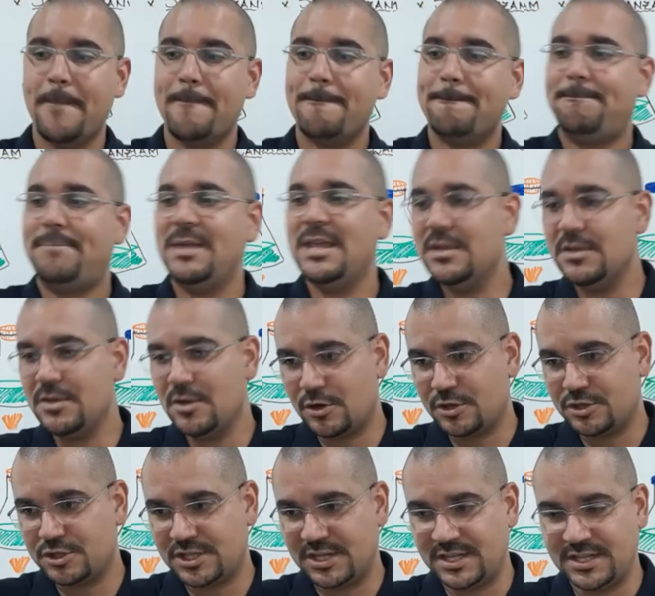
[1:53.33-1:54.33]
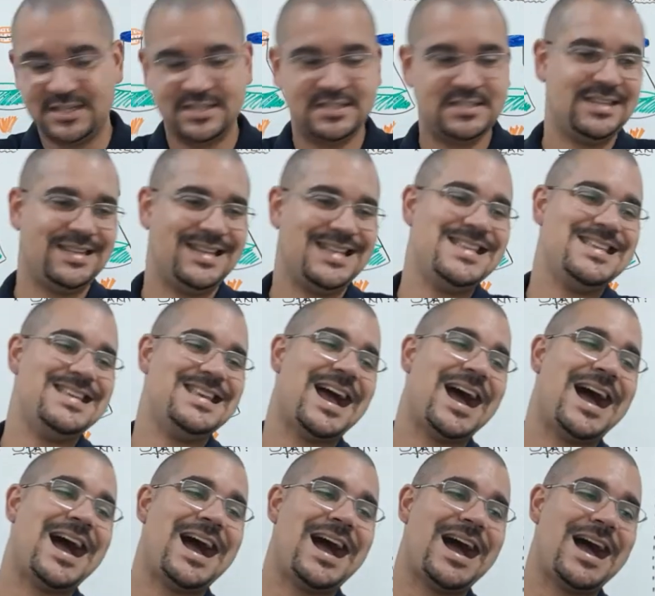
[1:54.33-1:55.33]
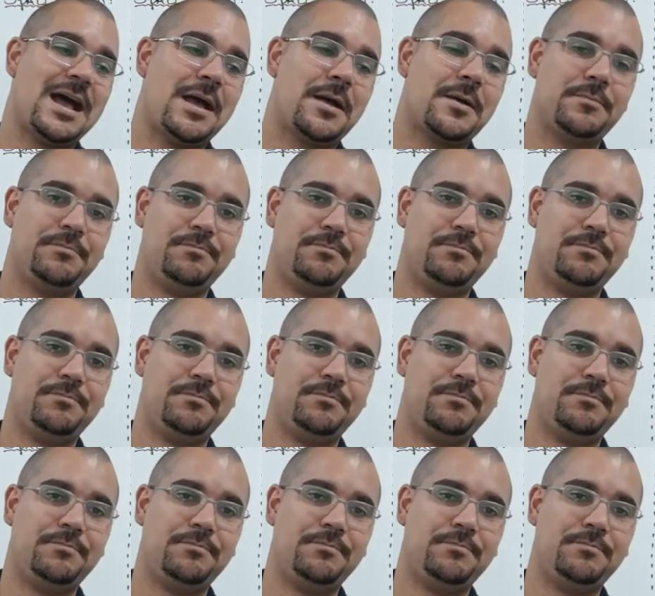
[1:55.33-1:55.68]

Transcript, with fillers: biogênese e a